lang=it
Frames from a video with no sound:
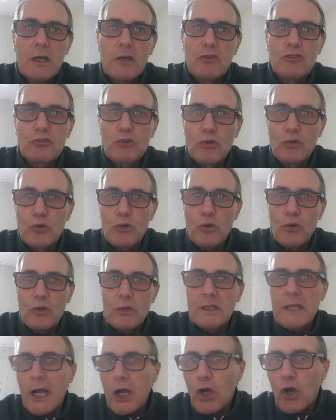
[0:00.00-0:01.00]
sono
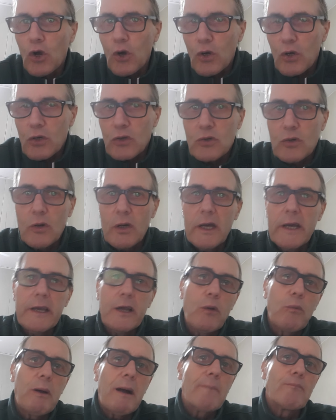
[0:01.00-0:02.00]
d'accordo
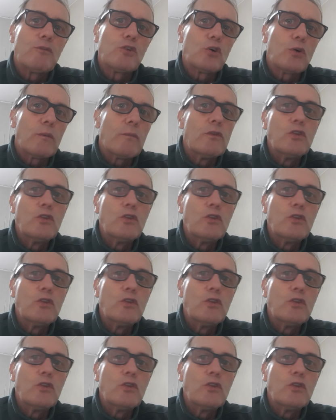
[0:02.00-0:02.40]
e quando